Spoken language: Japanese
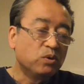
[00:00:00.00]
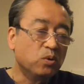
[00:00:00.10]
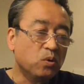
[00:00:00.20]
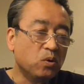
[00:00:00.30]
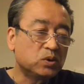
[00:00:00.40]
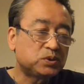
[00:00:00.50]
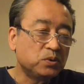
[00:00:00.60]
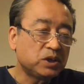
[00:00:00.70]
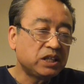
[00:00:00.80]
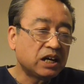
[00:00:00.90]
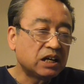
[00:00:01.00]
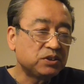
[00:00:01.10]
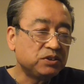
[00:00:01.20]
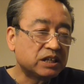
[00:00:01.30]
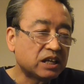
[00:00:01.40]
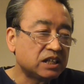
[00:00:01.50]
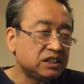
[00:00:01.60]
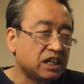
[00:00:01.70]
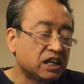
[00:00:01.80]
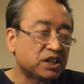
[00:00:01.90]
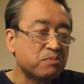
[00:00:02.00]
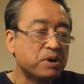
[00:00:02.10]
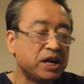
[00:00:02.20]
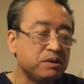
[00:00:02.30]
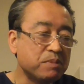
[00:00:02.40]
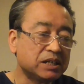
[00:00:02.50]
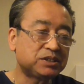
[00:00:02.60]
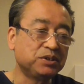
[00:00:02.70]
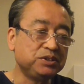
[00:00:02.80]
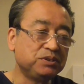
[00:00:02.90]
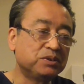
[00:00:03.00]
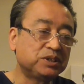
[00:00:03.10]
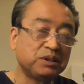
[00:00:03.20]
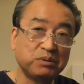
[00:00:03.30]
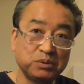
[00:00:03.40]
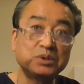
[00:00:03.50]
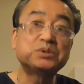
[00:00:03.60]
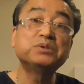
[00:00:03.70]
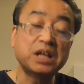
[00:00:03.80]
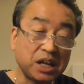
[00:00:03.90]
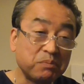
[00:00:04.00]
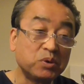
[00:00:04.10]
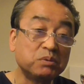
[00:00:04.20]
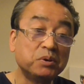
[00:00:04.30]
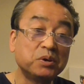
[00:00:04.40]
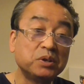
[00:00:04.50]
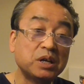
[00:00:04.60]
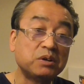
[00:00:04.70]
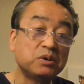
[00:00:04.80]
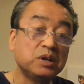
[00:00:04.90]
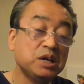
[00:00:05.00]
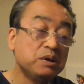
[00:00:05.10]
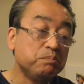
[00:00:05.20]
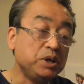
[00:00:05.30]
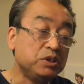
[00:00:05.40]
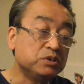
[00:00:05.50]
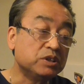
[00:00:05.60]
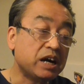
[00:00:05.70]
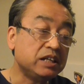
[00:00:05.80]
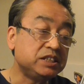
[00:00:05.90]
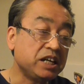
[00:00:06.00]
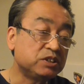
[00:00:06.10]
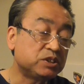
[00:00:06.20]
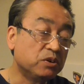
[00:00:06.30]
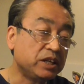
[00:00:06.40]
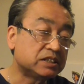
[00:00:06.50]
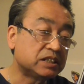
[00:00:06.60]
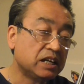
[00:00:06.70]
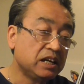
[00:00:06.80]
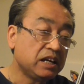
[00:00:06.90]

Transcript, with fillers: おおそうきたかという新しい発見もありますということで本当そうだね僕もあの Me too I think そうです、